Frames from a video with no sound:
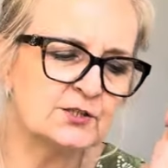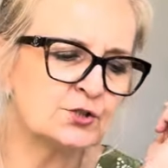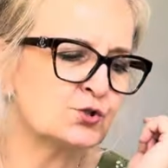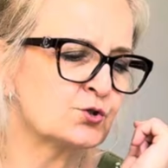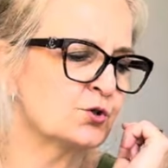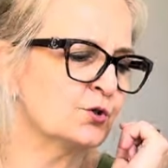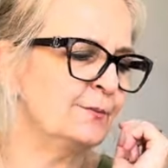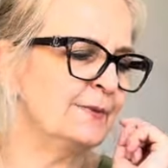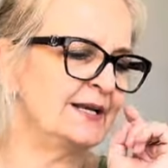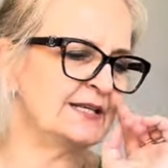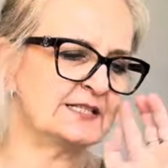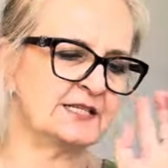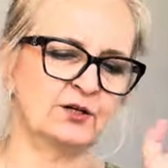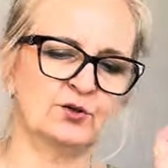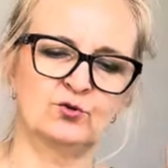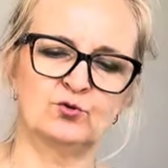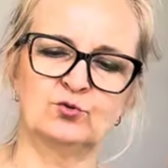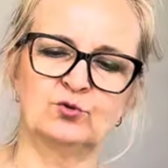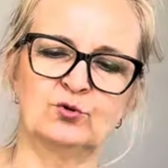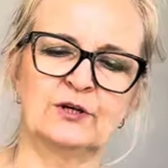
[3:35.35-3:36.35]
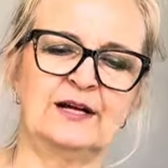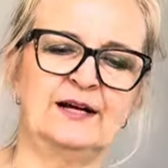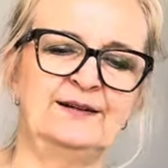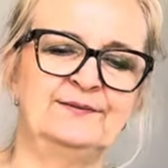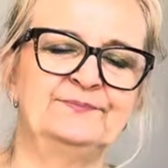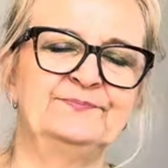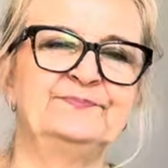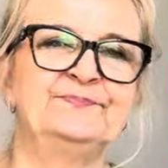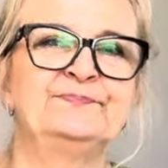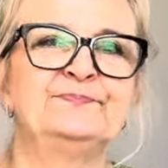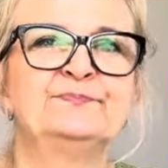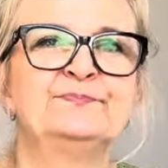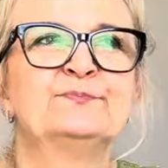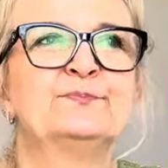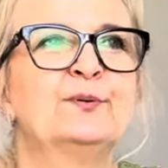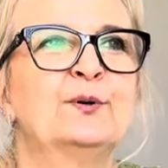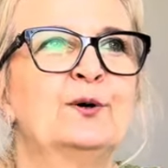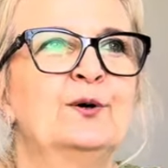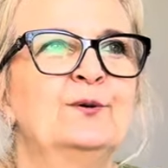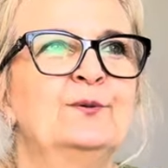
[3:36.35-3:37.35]
sono messa ancora un
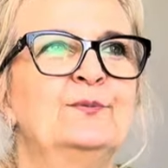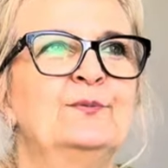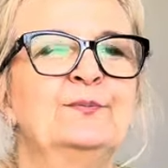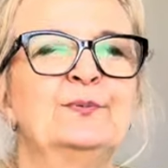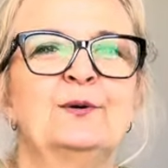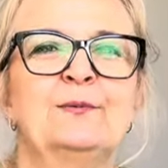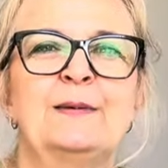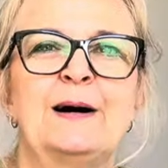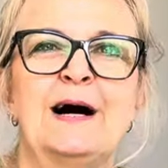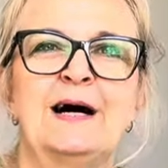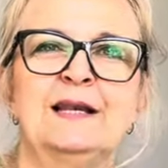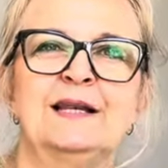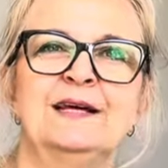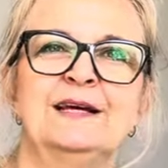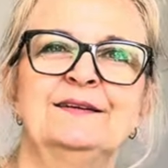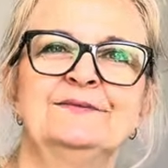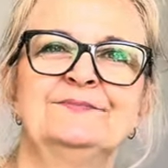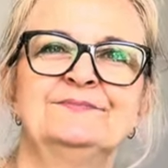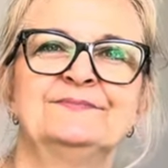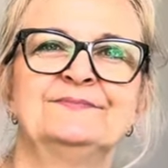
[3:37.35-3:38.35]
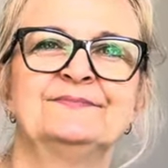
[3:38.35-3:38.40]
po', un po male